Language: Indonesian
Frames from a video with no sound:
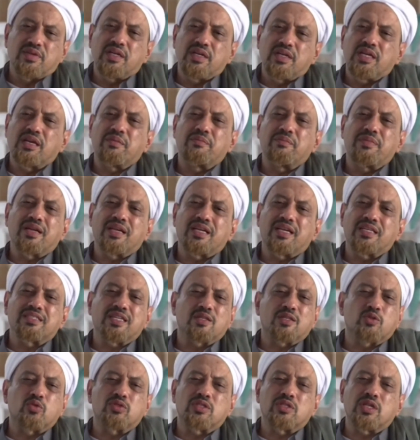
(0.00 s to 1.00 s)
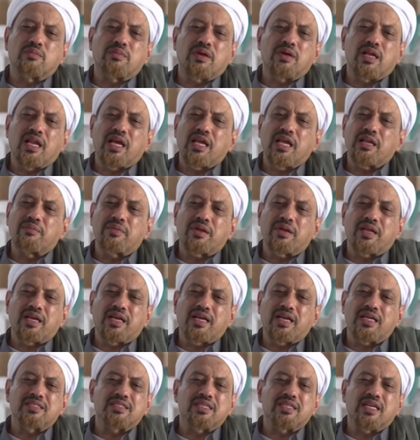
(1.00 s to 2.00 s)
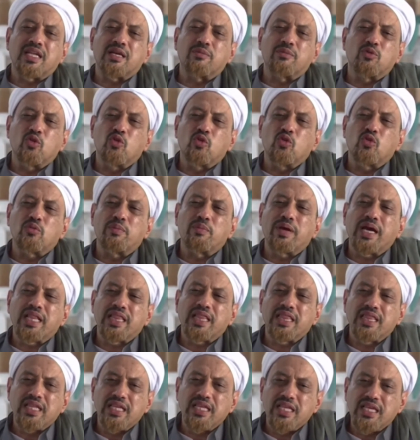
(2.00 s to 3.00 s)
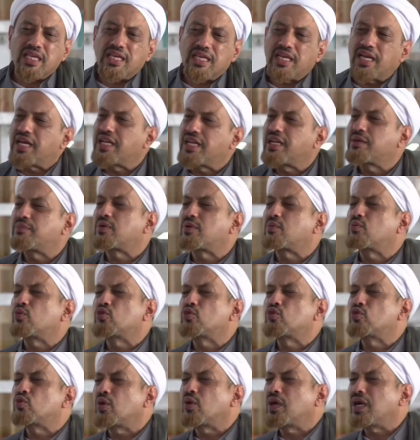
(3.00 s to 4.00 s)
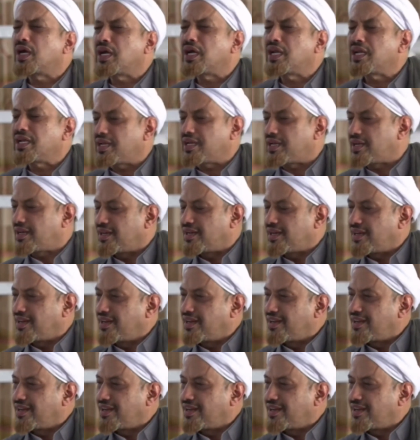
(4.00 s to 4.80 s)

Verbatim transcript: bagaimana satu sama lain mereka saling menghormati, nggak ada permusuhan